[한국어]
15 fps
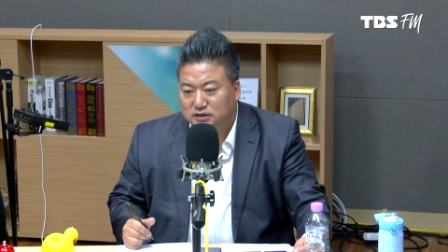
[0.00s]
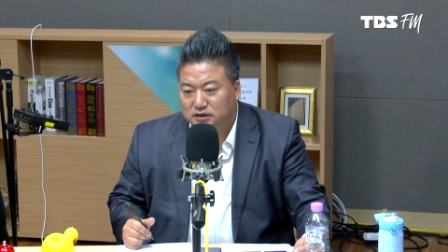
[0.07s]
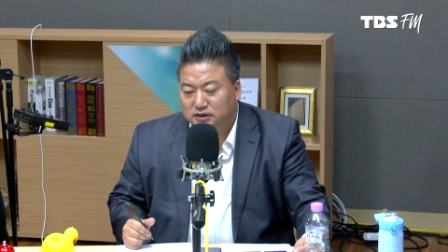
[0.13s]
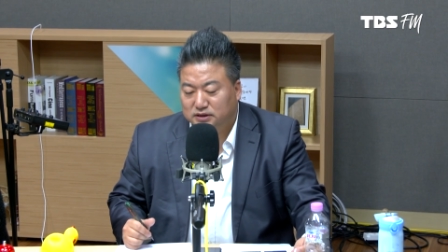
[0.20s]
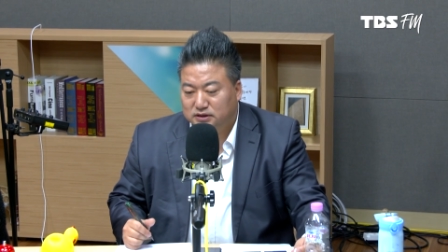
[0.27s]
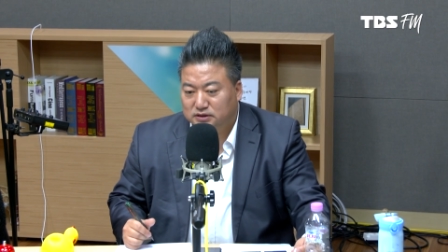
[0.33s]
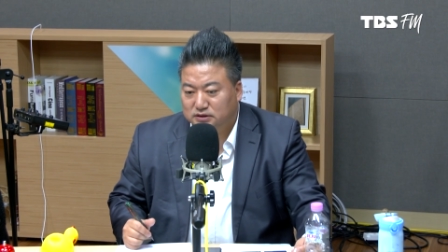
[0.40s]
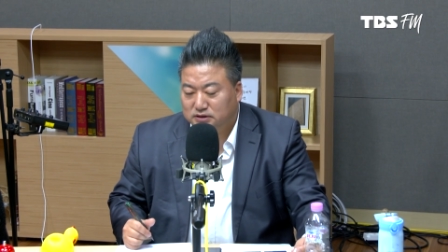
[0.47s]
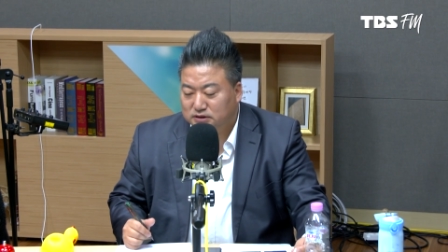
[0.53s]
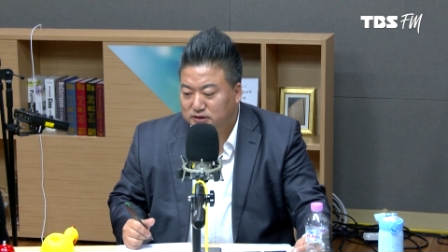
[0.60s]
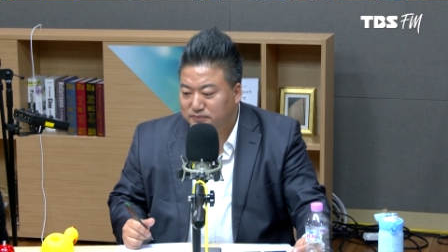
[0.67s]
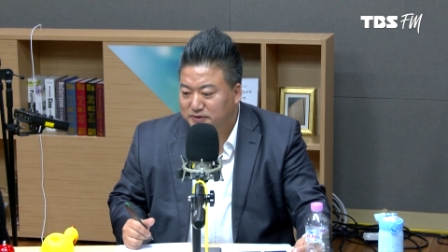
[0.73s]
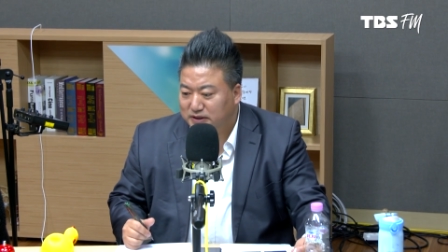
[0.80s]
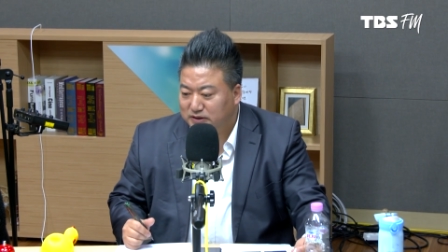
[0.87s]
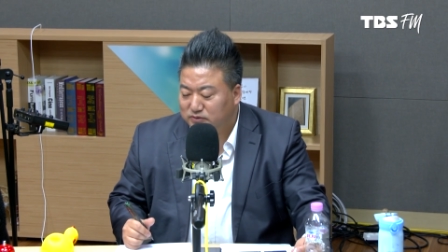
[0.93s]
어,
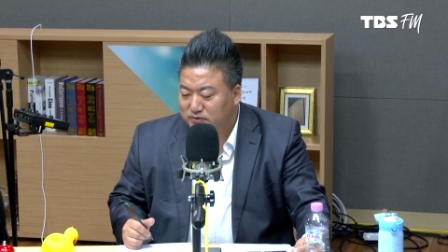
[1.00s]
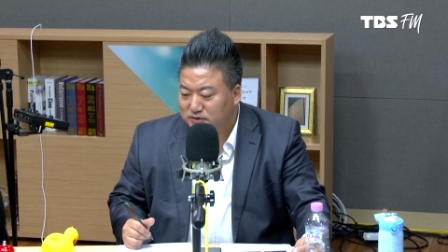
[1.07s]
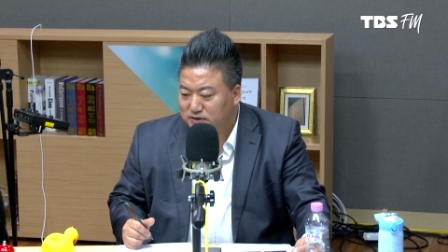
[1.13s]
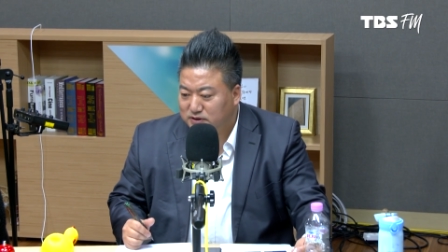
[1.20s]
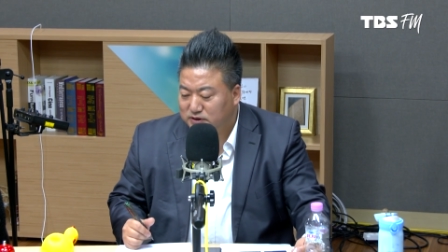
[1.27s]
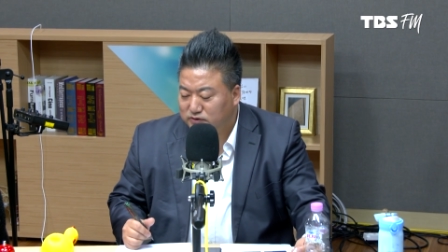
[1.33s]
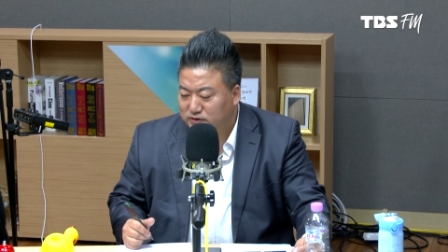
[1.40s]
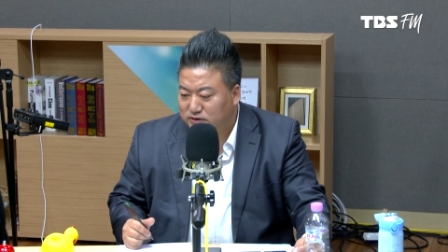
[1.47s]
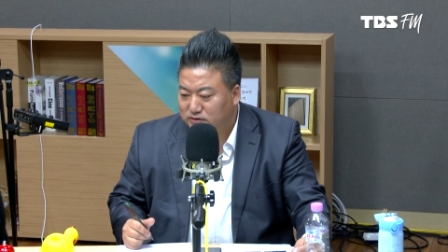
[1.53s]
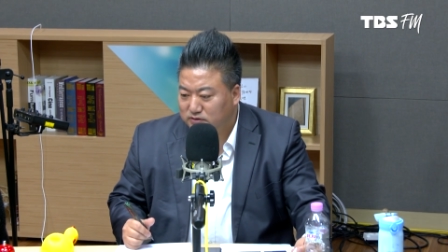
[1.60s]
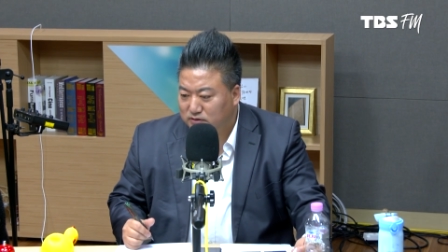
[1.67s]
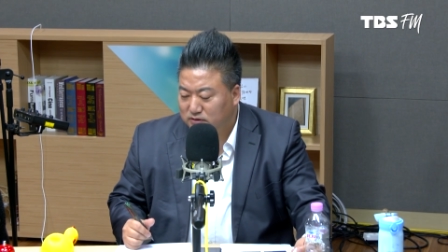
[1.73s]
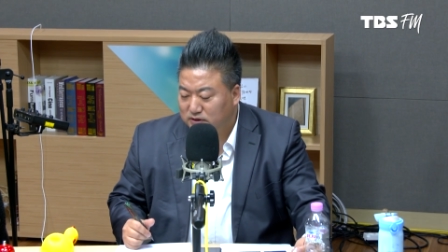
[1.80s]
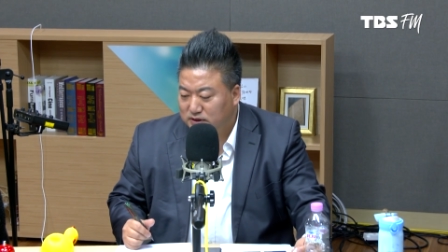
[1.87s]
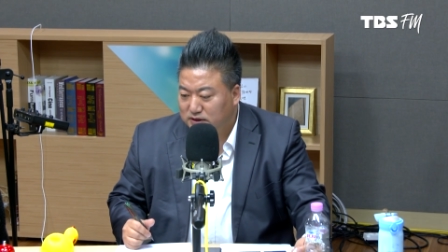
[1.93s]
트럼프 대통령은
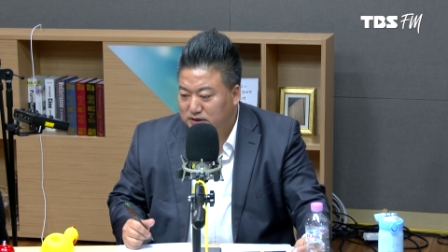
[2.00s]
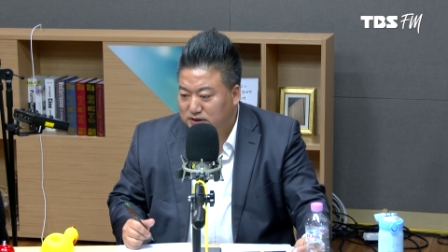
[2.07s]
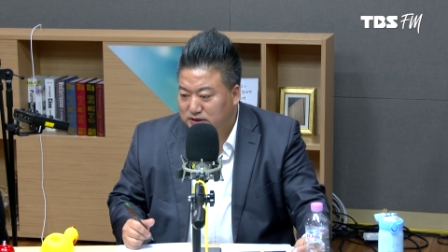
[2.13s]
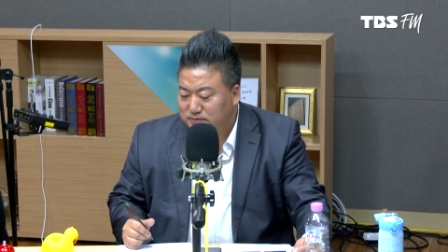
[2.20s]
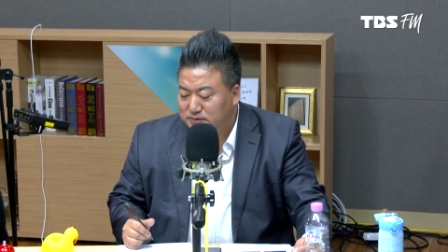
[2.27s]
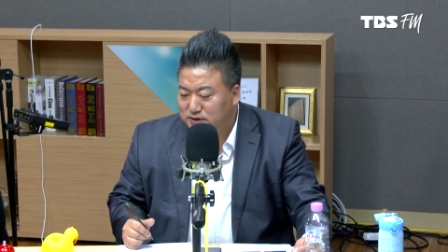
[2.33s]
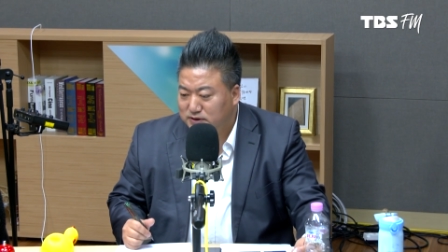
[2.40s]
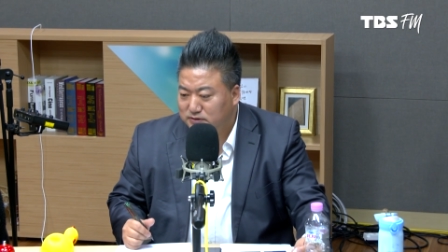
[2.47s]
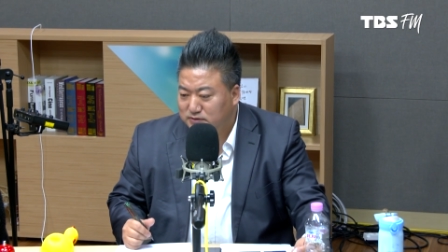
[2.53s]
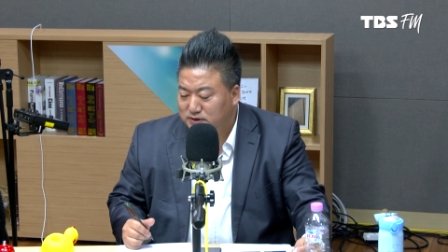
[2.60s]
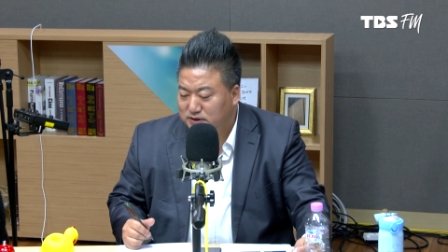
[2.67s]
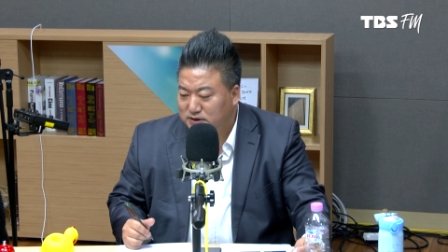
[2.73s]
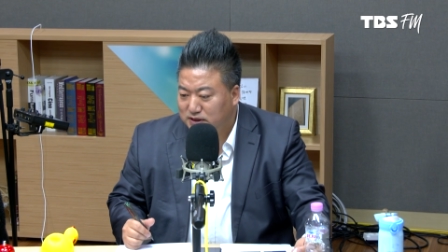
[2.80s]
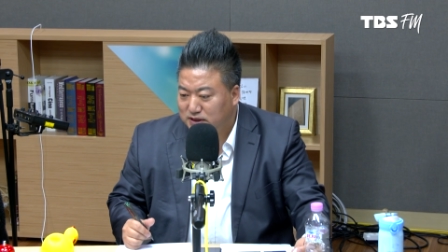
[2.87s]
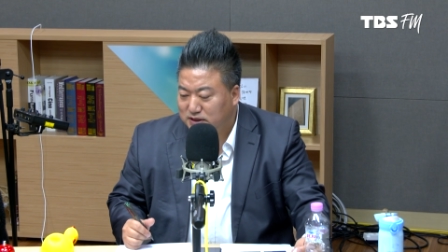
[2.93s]
트위터로 김정은
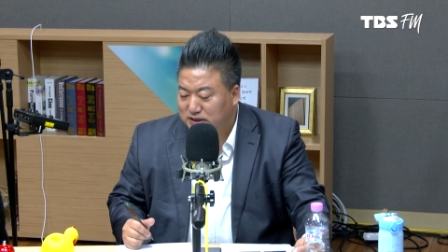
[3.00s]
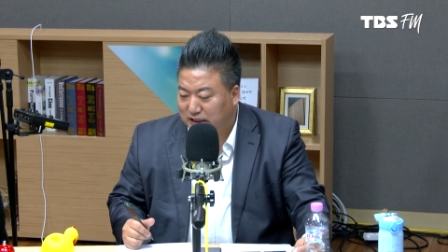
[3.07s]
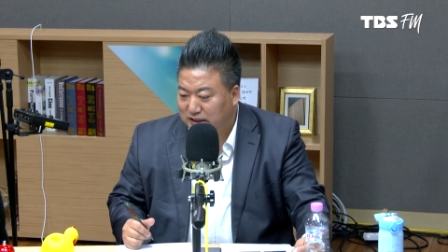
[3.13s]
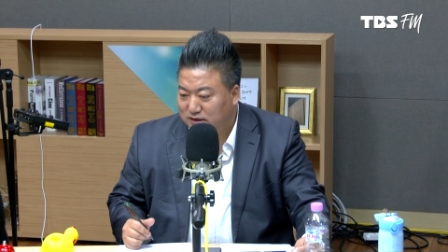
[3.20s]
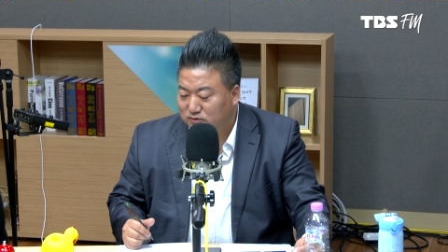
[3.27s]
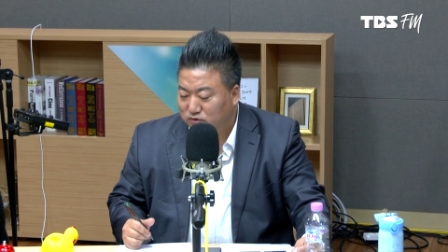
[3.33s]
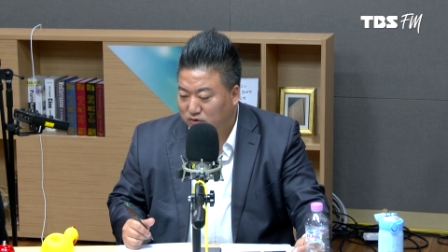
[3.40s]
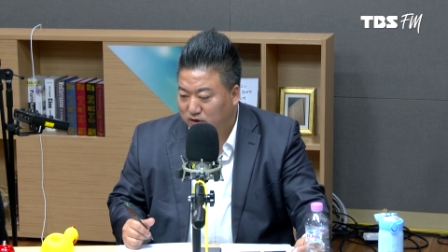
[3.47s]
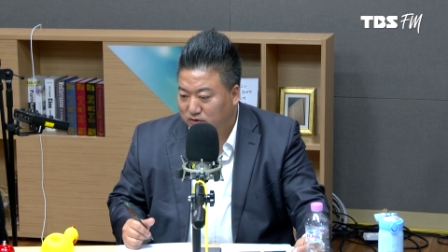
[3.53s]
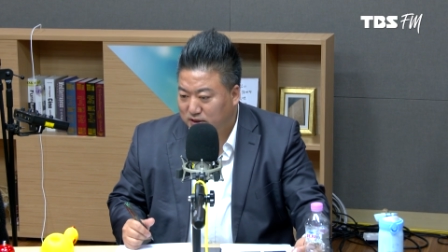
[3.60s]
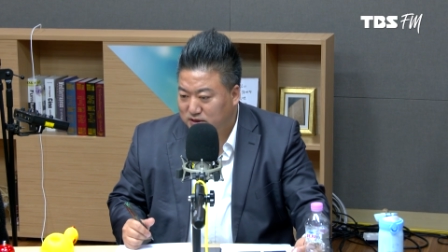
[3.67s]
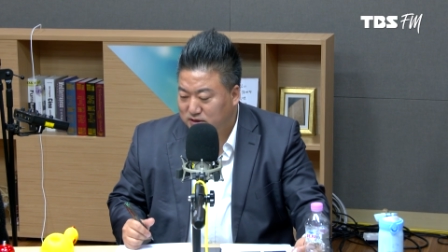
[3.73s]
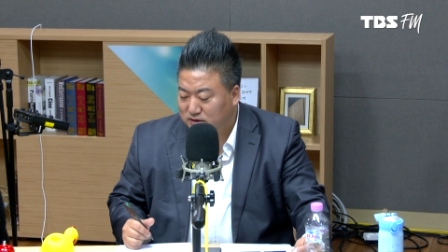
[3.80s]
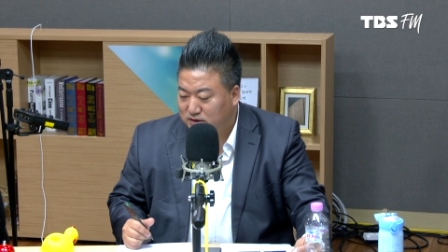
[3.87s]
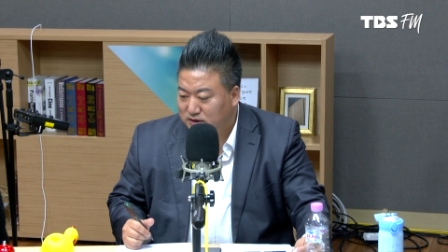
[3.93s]
위원장이 잘
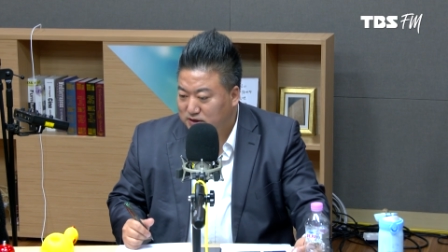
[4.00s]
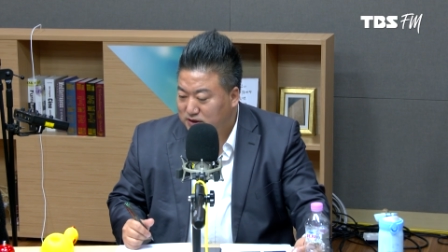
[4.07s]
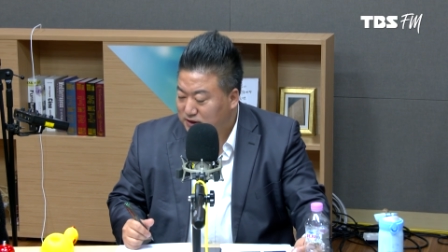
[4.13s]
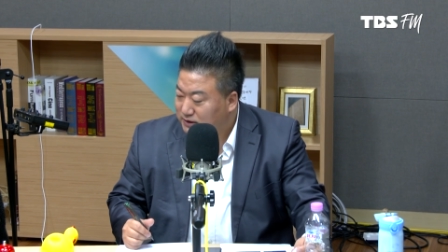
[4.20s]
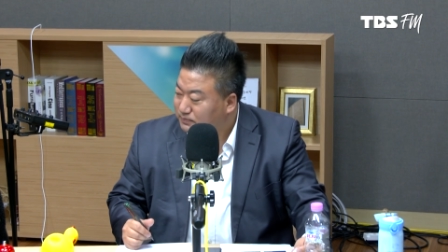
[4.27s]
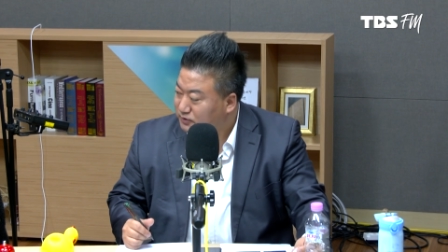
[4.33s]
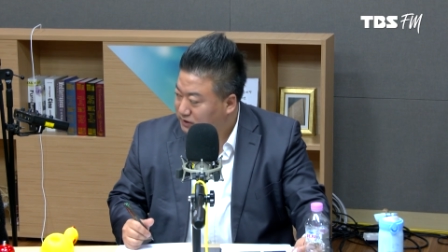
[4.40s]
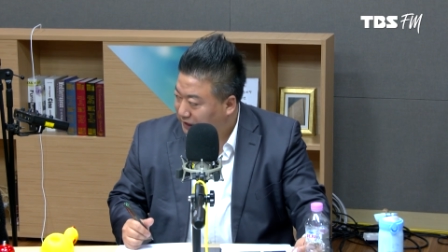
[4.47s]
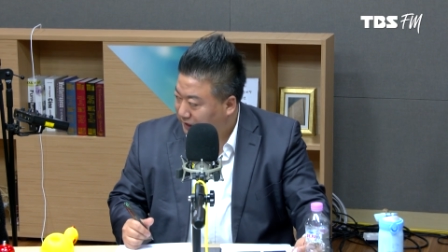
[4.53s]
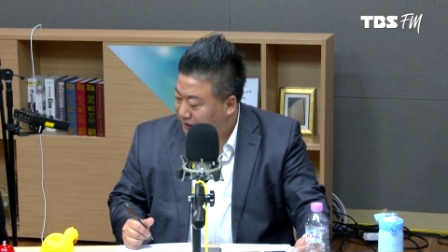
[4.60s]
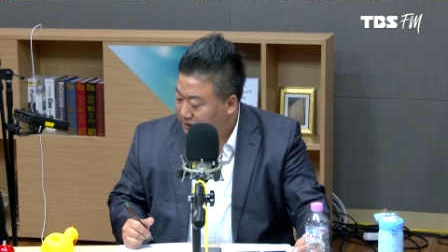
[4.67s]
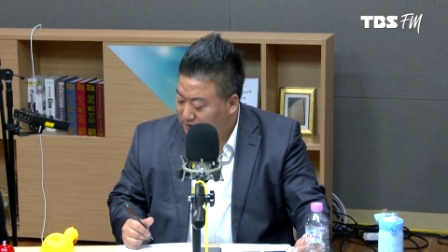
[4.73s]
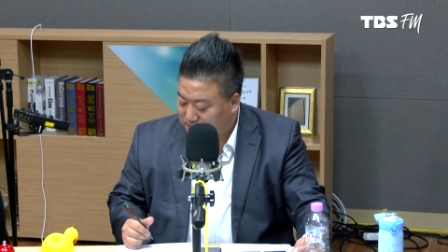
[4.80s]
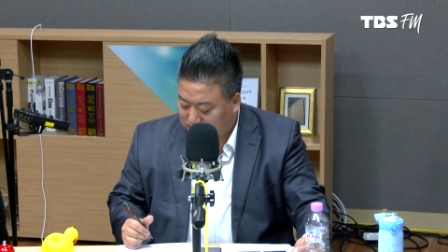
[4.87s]
돌아와서 기쁘다.